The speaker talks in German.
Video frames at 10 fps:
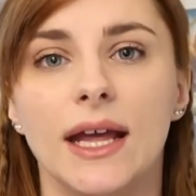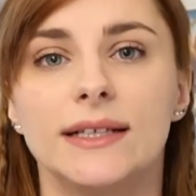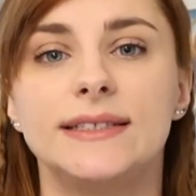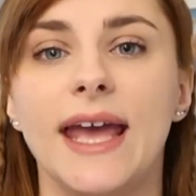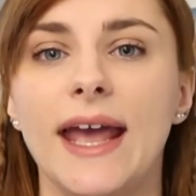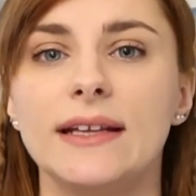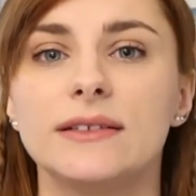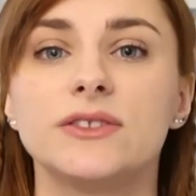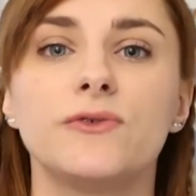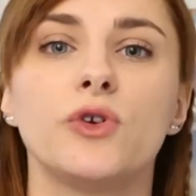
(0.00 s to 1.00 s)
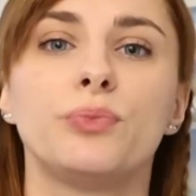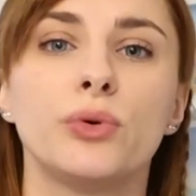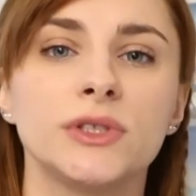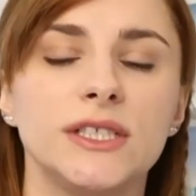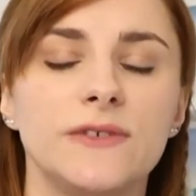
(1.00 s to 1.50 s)
denn sowohl
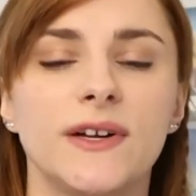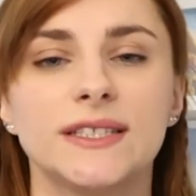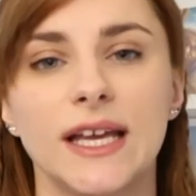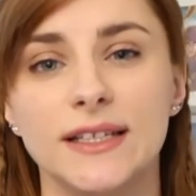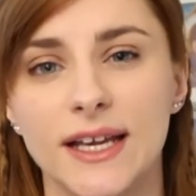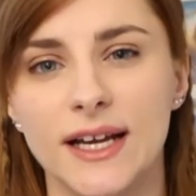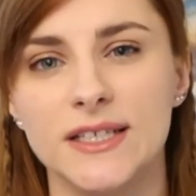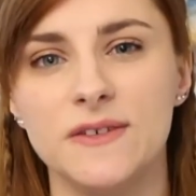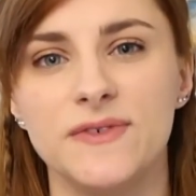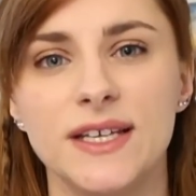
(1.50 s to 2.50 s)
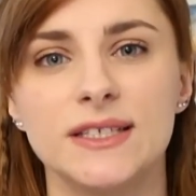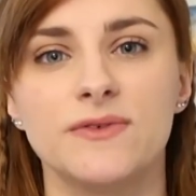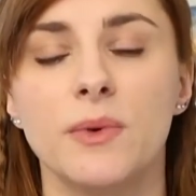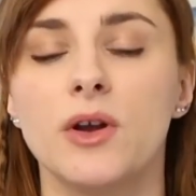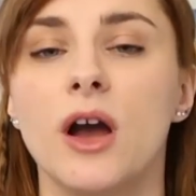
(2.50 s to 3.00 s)
positiv positiv als negativ
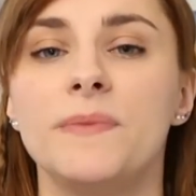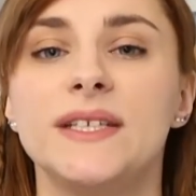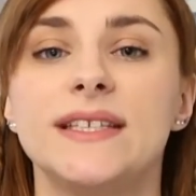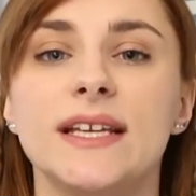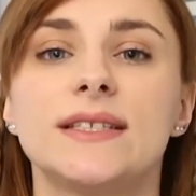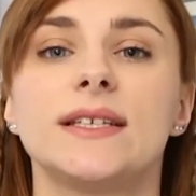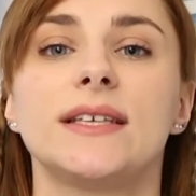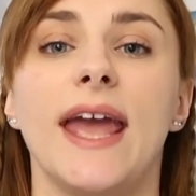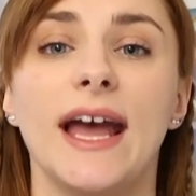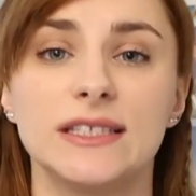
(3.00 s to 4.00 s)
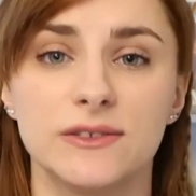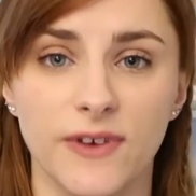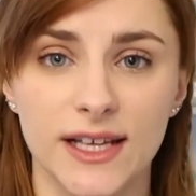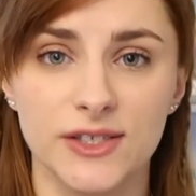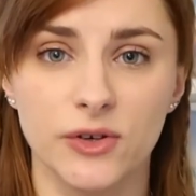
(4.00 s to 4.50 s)
ist. Wir bekommen die 60 Hertz
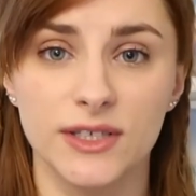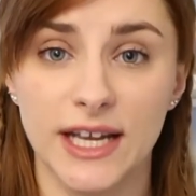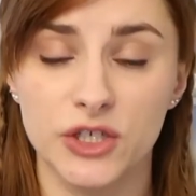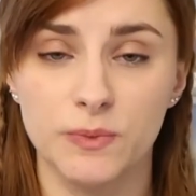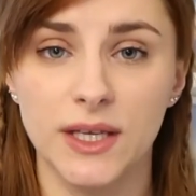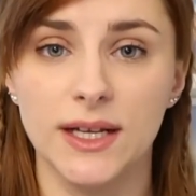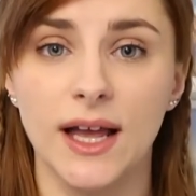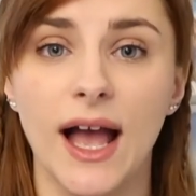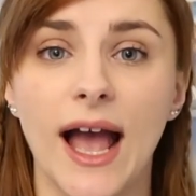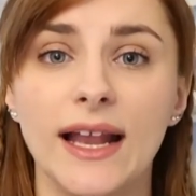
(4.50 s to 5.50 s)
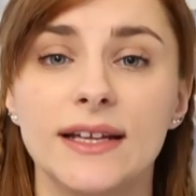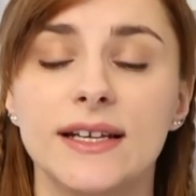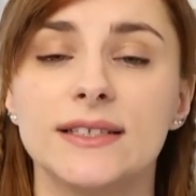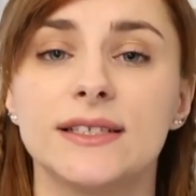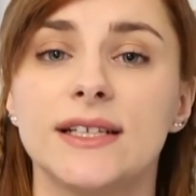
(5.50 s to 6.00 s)
Fassung der Spiele,
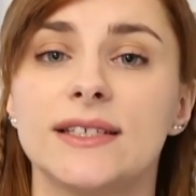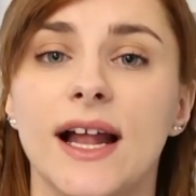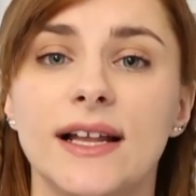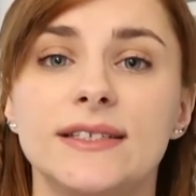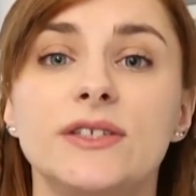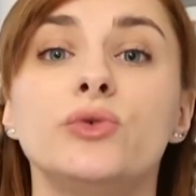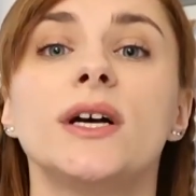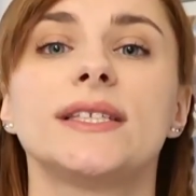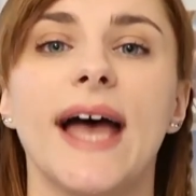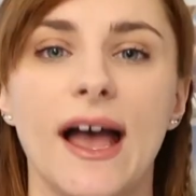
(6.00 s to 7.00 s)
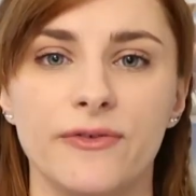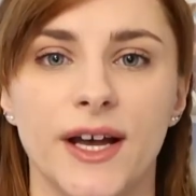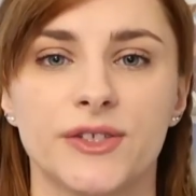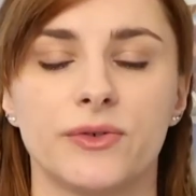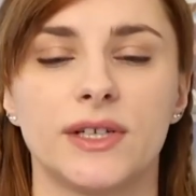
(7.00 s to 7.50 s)
allerdings sind das alles die
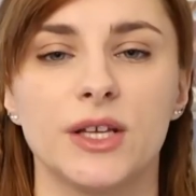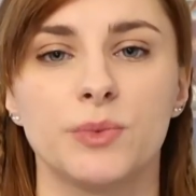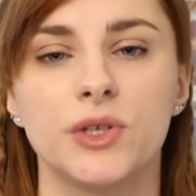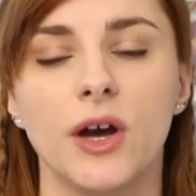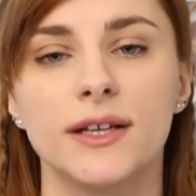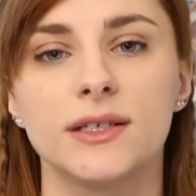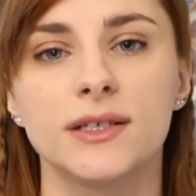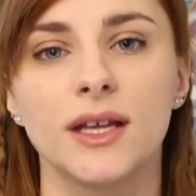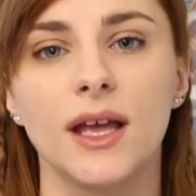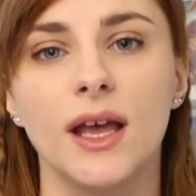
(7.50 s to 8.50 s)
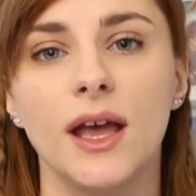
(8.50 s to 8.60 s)
USA-Fassungen. Das bedeutet,